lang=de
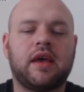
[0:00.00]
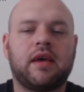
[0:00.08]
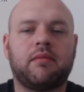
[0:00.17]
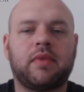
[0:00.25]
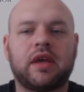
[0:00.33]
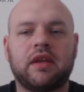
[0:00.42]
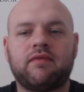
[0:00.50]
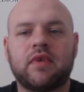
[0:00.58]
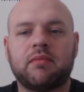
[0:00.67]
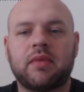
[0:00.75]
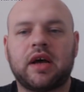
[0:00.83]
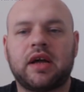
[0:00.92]
Beginnen wir
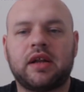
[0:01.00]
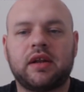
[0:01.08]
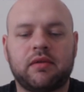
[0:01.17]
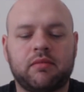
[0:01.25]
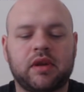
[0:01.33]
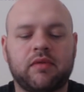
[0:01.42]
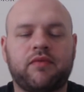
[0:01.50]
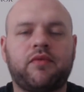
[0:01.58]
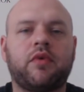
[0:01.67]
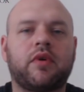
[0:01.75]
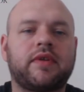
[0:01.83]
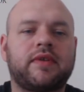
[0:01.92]
mal mit dem
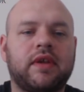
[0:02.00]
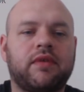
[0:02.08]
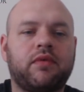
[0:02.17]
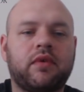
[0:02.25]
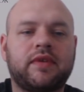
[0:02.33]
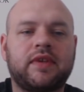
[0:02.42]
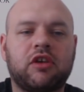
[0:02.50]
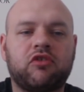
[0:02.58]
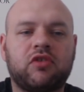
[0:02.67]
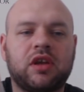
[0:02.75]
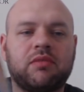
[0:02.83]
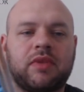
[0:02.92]
Fuchs. Der Fuchs, der
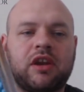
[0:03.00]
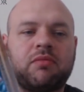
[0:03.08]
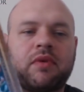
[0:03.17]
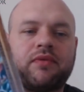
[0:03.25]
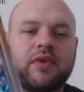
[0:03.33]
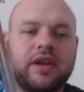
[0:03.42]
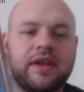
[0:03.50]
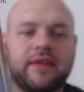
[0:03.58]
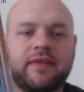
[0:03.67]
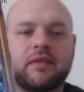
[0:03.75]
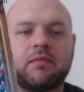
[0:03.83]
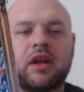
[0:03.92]
steht manchmal für
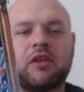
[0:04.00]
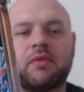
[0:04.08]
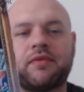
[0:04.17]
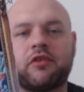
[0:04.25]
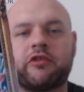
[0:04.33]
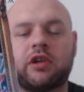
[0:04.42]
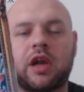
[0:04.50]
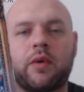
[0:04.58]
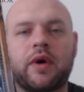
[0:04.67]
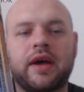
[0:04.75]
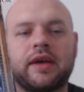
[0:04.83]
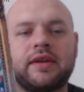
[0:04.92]
List, manchmal für
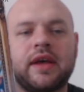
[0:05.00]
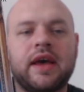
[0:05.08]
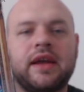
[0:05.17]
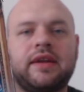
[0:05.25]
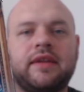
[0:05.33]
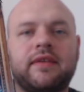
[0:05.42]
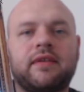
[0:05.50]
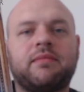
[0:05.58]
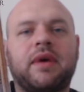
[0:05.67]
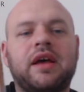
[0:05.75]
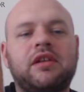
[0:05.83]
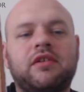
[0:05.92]
Schlauheit. Dieses
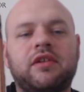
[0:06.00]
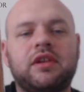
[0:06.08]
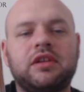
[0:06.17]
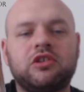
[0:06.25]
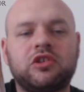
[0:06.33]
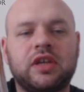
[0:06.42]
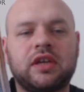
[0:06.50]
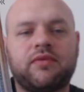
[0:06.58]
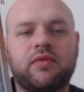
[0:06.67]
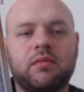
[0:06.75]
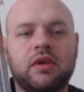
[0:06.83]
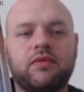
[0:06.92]
Mal äh, steht er
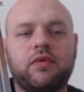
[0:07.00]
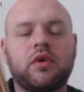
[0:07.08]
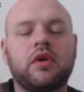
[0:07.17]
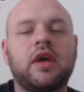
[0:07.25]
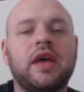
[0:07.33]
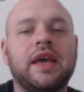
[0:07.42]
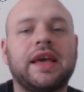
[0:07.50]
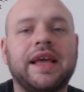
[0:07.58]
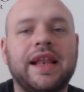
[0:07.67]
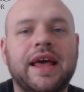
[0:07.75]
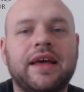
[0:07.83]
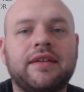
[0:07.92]
für mich für
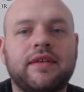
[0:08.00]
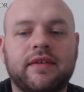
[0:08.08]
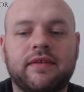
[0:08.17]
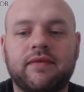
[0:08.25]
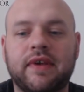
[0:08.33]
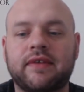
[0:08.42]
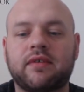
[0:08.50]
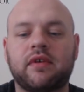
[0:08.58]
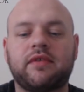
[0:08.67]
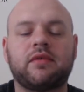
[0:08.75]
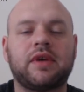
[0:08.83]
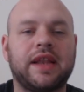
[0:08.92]
Gelerntes. Was
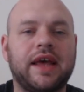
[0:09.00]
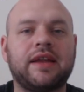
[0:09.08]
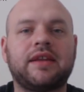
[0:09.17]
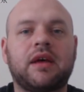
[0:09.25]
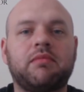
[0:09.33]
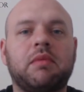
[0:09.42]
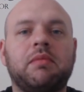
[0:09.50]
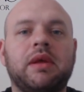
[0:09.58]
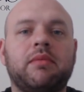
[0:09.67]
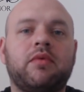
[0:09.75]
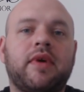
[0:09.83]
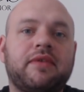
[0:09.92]
sollst du gelernt haben im
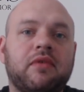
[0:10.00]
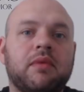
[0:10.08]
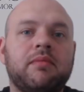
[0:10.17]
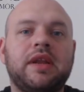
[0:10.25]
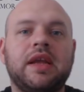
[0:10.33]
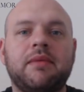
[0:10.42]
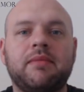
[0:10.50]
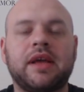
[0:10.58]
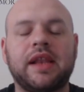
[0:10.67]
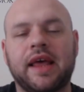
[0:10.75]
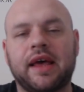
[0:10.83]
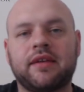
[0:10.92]
Leben? Du hast doch im Leben
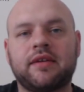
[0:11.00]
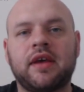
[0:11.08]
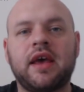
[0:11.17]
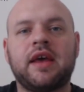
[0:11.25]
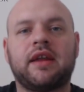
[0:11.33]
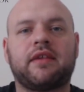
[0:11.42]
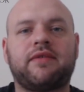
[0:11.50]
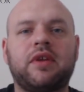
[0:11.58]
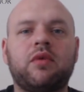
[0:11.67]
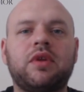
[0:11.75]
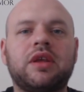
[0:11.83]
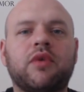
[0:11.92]
gelernt, dass wenn
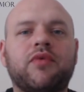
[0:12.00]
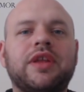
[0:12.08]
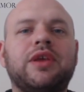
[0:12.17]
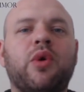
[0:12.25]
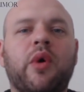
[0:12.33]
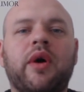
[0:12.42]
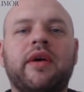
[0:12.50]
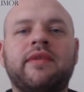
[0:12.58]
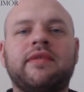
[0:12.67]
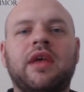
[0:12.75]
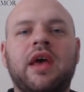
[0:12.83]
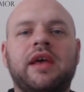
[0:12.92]
du nicht auf dich
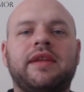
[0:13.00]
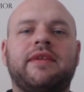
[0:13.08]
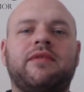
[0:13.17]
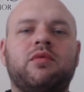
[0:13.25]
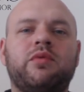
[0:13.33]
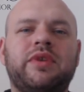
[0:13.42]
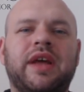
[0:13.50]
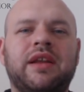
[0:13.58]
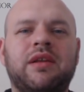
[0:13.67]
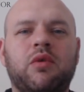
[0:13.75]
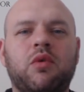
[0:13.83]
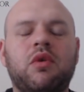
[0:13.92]
hörst, dass du
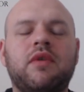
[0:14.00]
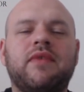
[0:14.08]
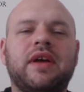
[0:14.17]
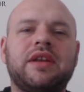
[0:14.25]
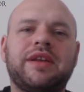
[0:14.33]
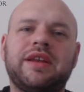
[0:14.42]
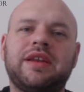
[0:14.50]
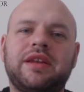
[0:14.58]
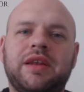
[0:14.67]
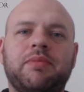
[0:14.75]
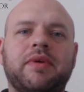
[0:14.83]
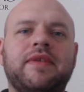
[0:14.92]
dann irgendwann in
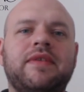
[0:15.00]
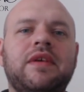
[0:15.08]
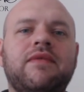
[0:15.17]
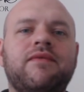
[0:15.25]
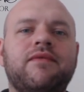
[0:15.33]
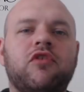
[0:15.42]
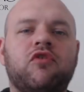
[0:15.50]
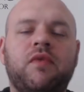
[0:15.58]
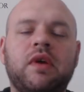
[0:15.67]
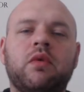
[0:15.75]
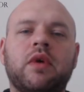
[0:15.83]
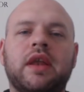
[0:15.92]
depressiven
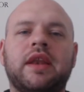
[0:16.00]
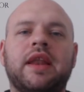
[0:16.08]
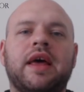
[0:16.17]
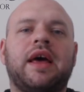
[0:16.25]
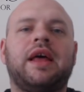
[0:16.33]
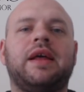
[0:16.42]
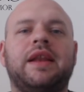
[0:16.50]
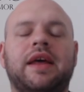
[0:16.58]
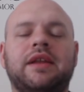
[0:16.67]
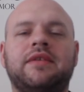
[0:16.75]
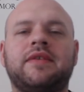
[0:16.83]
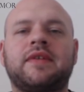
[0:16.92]
Schwingungen äh,
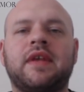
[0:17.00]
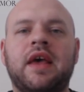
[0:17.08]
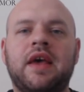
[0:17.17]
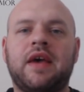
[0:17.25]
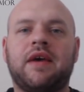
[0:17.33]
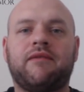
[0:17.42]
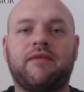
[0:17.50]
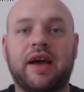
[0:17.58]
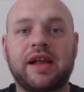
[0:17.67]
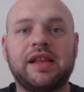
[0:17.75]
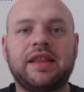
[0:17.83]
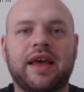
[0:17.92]
landest,
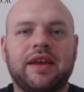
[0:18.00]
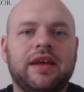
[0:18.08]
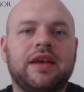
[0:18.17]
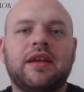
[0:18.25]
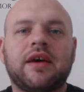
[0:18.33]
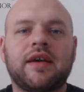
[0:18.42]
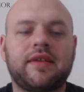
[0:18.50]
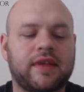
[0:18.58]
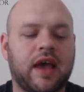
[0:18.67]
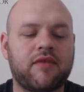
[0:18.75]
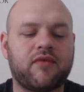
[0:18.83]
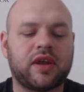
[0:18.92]
weil dein Inneres
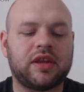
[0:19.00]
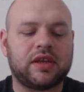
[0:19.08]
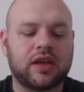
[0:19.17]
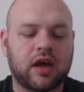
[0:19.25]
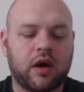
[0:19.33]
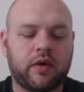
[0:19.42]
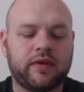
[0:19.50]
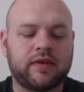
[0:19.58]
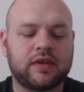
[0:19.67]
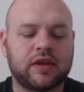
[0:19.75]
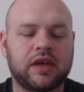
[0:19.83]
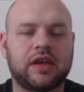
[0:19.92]
einfach nicht nach
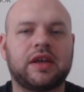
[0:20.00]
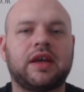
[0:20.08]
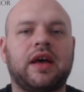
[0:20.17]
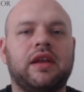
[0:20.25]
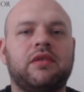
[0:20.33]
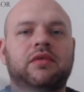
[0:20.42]
außen treten kann.